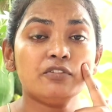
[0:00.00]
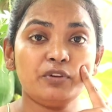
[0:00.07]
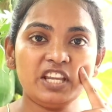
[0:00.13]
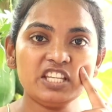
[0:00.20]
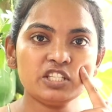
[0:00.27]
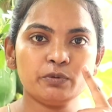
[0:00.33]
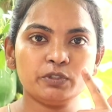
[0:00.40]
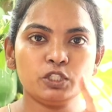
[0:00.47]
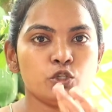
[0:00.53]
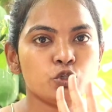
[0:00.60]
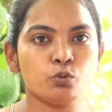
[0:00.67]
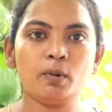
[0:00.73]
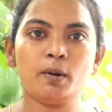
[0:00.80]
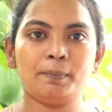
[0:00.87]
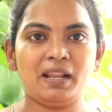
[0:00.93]
ஃபேஸை வந்து
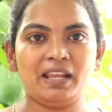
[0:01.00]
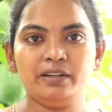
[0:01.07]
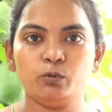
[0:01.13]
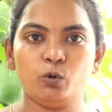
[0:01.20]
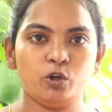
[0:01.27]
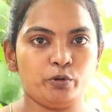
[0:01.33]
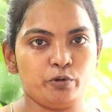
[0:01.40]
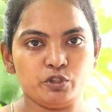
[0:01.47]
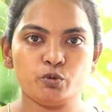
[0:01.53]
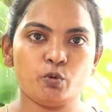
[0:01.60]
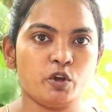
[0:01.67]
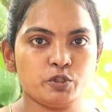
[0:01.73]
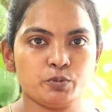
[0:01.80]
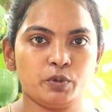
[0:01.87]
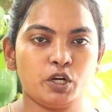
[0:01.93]
சும்மா ப்ளைன் வாட்டர் வச்சு
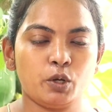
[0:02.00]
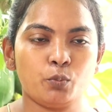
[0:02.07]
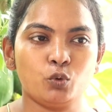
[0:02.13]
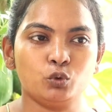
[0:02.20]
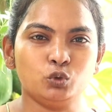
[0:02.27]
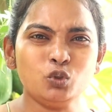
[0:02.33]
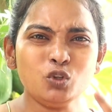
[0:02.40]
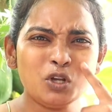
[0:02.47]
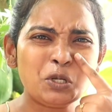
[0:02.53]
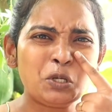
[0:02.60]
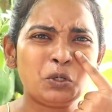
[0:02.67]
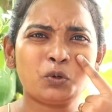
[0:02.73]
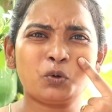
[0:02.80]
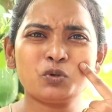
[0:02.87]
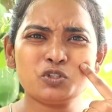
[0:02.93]
வாஷ் பண்ணால் போதும்
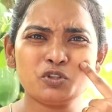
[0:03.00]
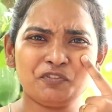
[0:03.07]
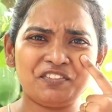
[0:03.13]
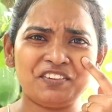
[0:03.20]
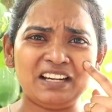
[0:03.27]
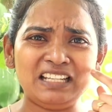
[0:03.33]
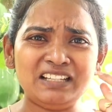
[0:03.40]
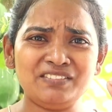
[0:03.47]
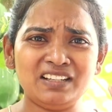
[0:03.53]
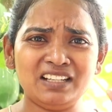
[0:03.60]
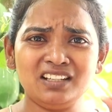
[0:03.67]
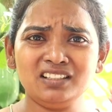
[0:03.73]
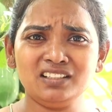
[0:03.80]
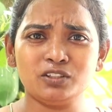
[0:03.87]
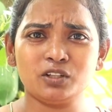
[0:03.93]
கொஞ்சம் வல
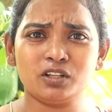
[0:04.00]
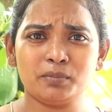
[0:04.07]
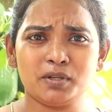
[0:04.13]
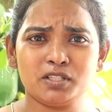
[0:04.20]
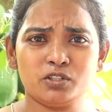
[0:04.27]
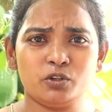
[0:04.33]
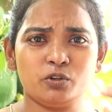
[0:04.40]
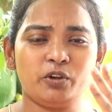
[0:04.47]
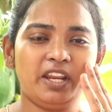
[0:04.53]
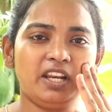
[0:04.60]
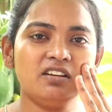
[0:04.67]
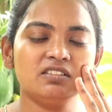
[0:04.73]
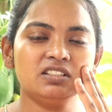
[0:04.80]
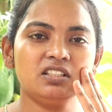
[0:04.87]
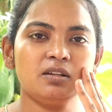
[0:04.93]
வலன்னு இருக்கிற மாதிரி இருக்கும்
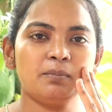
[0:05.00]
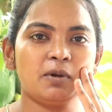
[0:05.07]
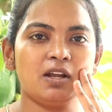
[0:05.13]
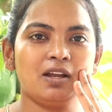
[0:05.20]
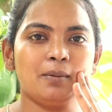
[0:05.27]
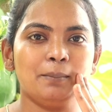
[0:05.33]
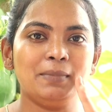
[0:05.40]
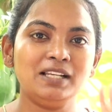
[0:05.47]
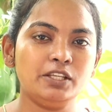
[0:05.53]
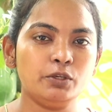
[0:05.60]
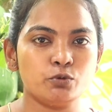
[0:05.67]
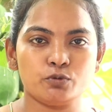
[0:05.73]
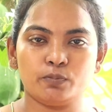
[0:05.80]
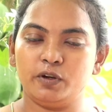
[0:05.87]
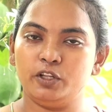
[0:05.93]
ஏன்னா வந்து நம்ம
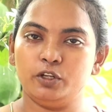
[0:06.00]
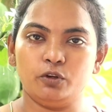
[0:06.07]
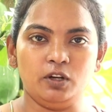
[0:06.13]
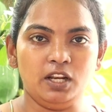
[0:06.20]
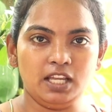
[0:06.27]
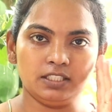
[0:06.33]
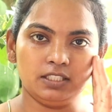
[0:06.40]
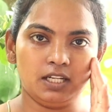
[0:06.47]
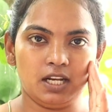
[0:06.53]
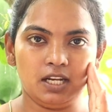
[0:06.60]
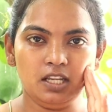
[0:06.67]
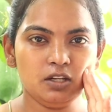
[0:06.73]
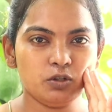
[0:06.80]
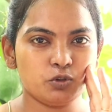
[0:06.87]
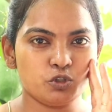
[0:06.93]
மில்க் யூஸ் பண்ணியிருக்கோம்ல
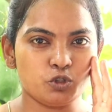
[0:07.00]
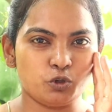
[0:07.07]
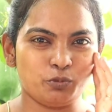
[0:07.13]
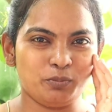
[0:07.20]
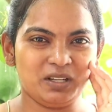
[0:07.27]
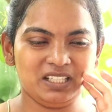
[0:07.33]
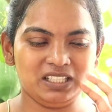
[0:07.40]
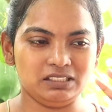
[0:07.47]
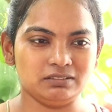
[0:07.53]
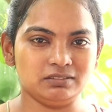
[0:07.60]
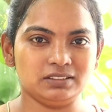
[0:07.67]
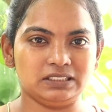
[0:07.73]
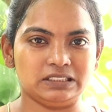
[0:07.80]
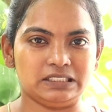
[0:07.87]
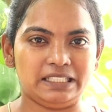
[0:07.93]
அதனால் கொஞ்சம் ஒரு மாதிரி
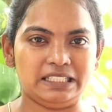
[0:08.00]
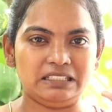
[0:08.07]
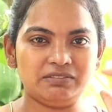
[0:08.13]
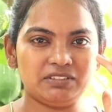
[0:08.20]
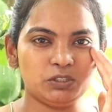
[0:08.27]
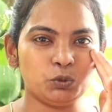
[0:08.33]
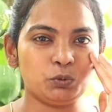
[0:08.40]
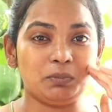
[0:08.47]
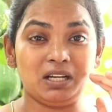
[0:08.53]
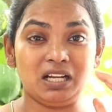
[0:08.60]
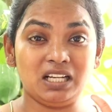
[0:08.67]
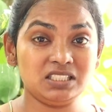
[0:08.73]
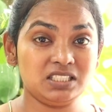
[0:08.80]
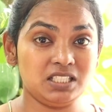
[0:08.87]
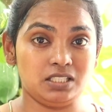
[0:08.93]
ஸ்கின் வந்து ஒரு
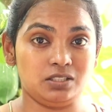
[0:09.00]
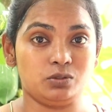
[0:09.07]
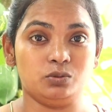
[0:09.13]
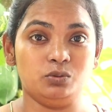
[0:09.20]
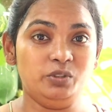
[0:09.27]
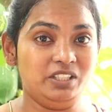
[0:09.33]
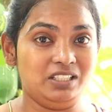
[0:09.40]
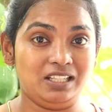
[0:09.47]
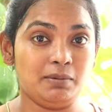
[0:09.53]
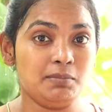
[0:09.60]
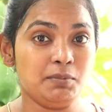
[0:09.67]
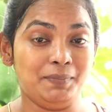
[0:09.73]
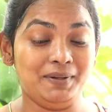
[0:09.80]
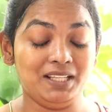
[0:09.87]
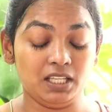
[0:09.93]
மாதிரி இருக்கும் இந்த
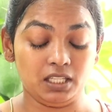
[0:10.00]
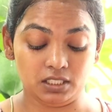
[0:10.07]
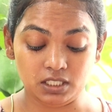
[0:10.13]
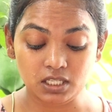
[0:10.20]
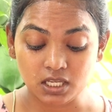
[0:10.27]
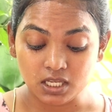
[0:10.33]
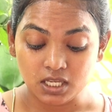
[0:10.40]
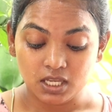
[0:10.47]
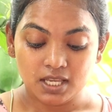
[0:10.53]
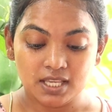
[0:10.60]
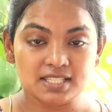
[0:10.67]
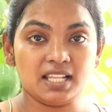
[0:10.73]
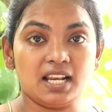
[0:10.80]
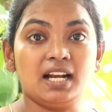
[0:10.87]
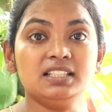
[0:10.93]
டைமில் பிடிக்காது
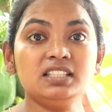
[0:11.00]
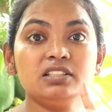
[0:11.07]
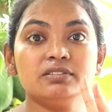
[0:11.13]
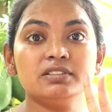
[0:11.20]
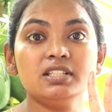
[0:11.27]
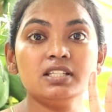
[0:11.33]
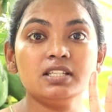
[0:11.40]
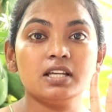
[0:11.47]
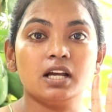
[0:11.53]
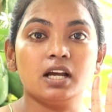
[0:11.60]
சரி அடுத்தது வந்து